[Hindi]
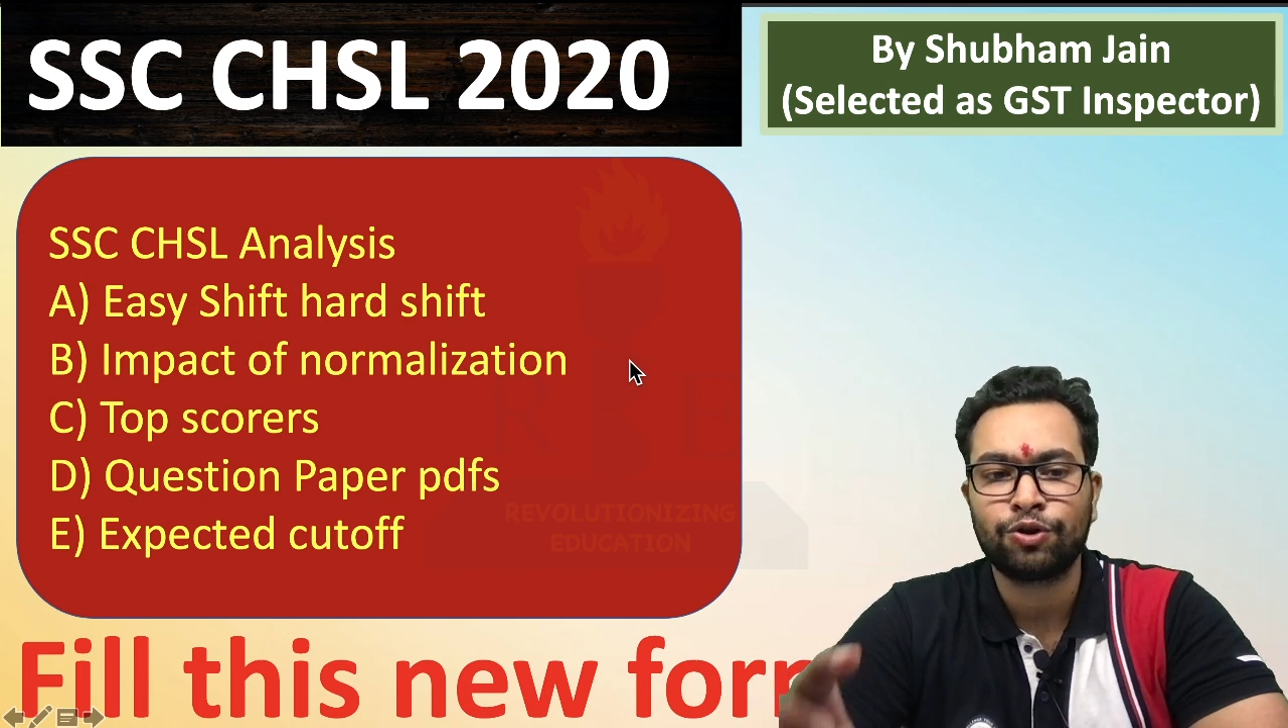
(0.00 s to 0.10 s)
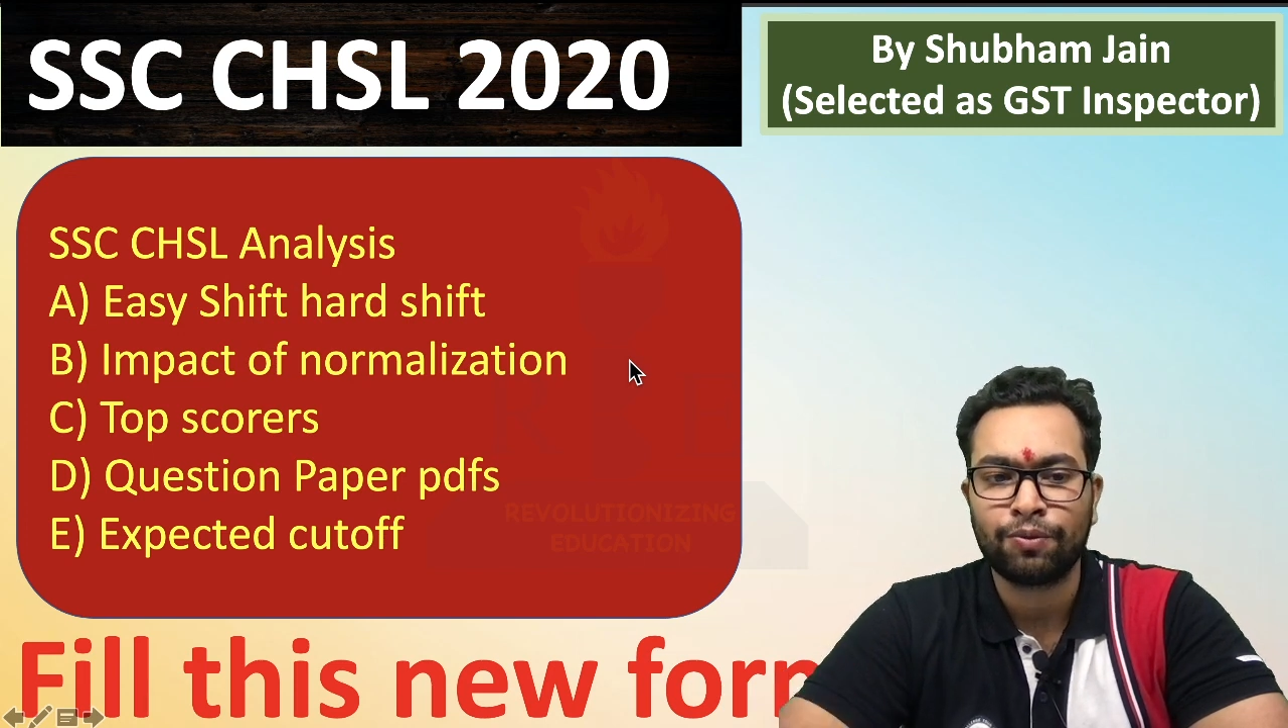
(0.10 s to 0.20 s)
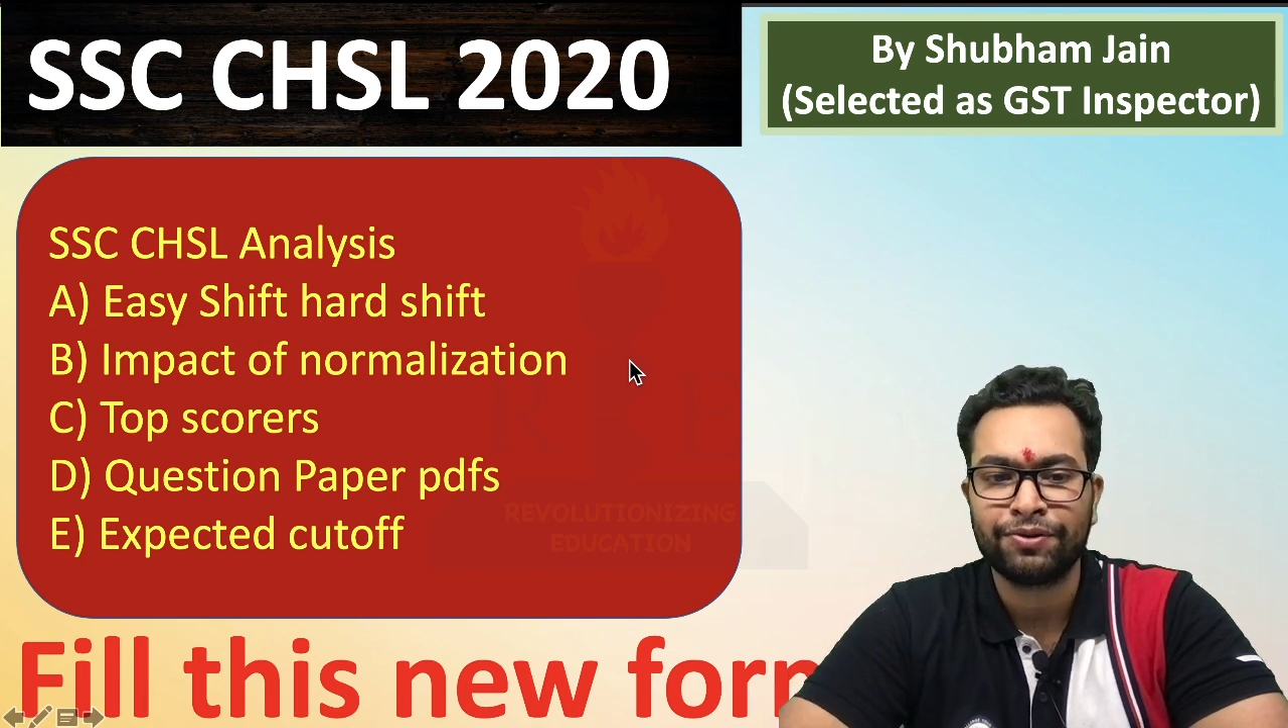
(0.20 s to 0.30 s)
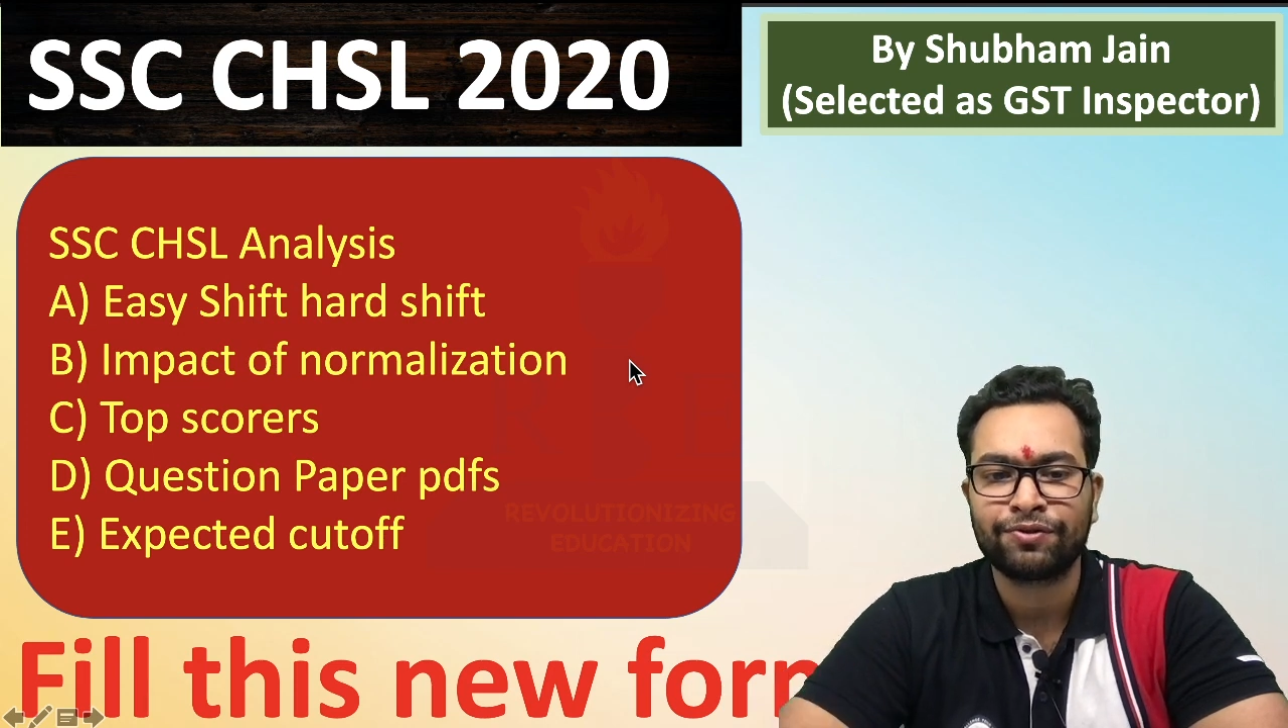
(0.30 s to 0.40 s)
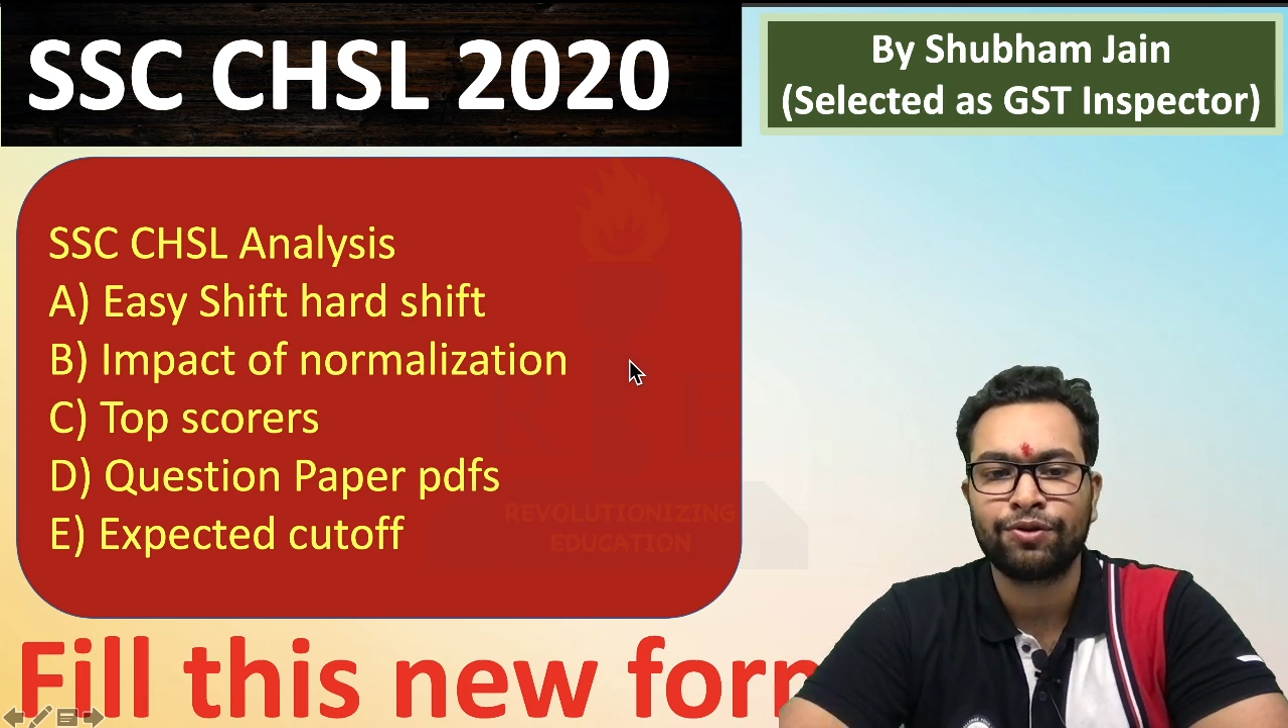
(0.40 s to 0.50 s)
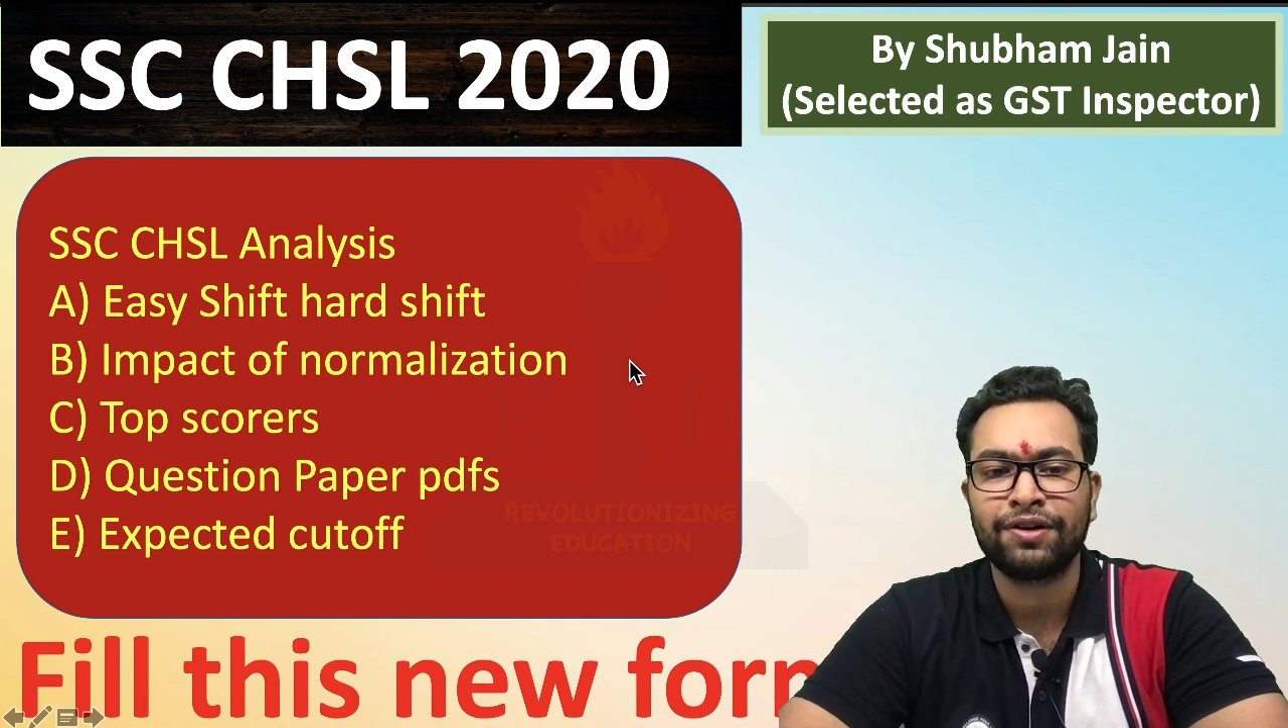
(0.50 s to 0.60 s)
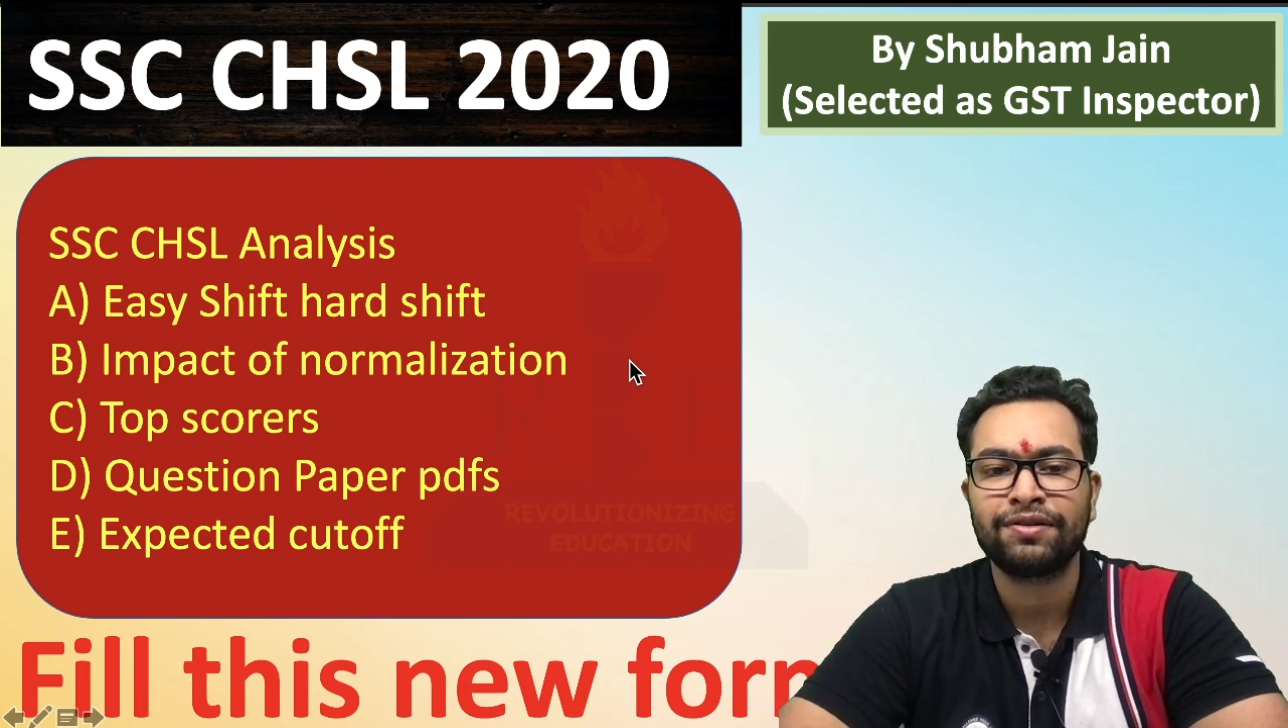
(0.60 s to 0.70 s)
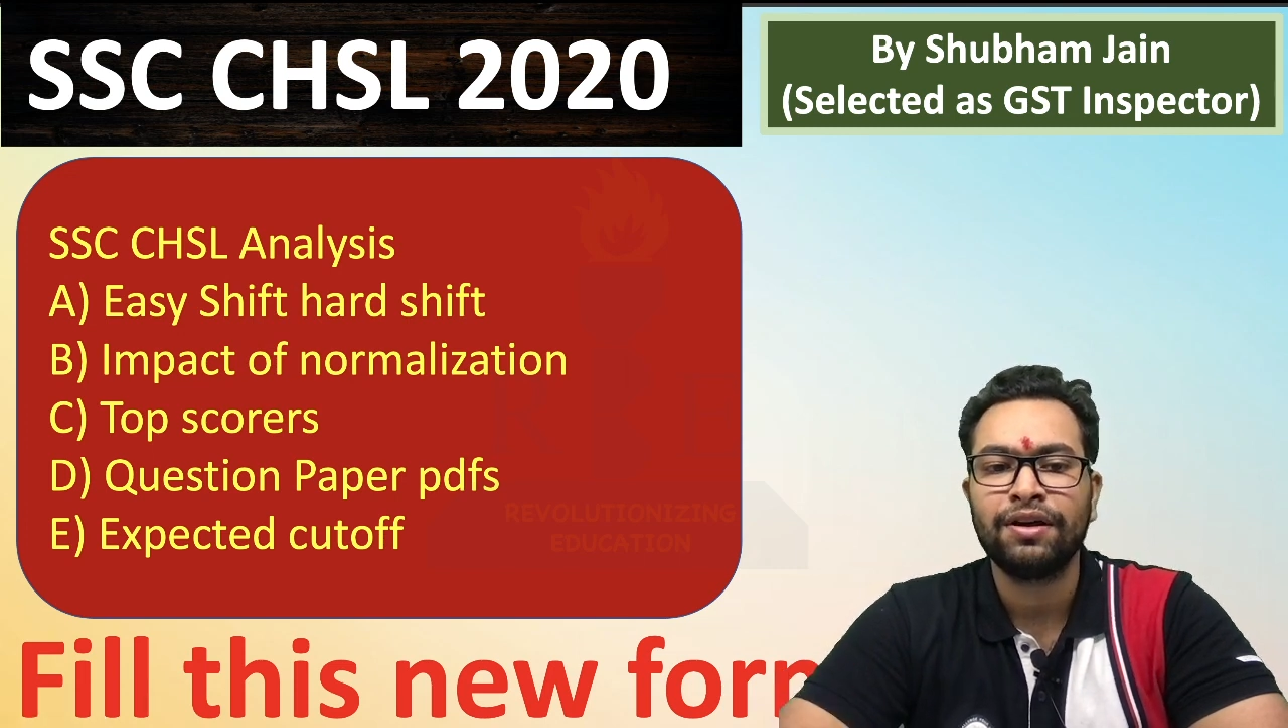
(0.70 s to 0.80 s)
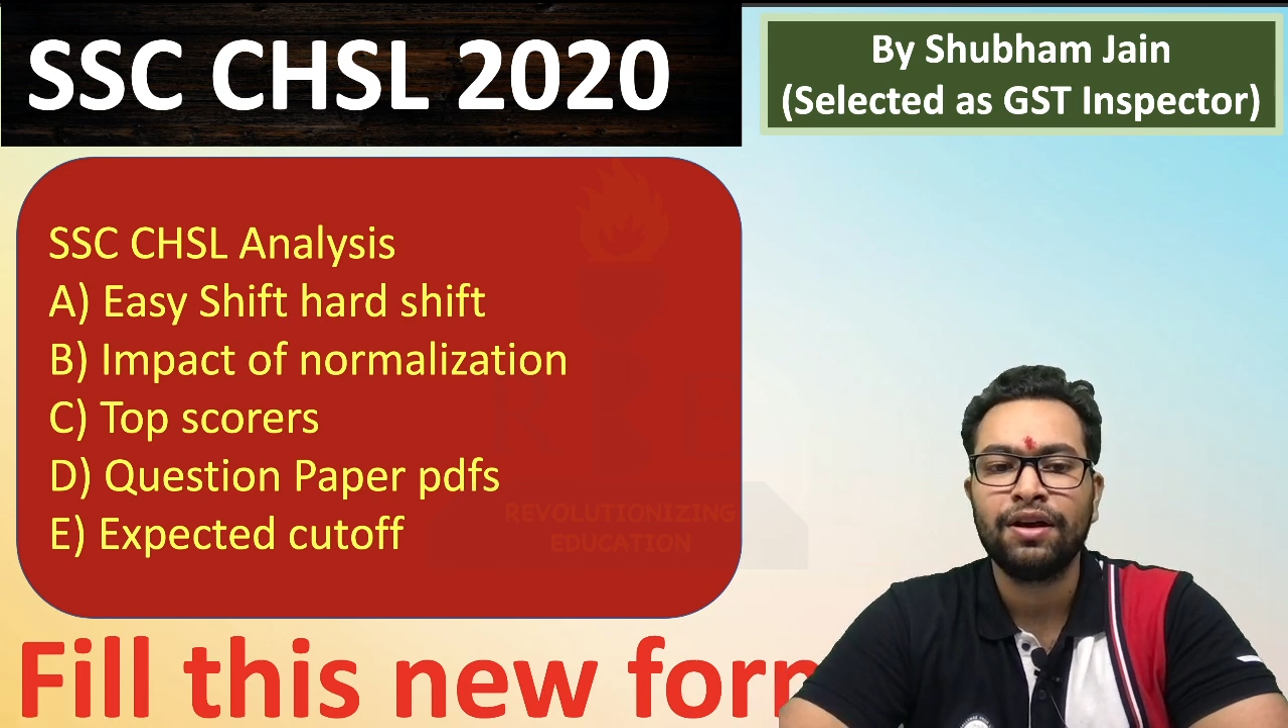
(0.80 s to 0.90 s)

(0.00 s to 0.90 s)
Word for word: टॉप स्कोरर्स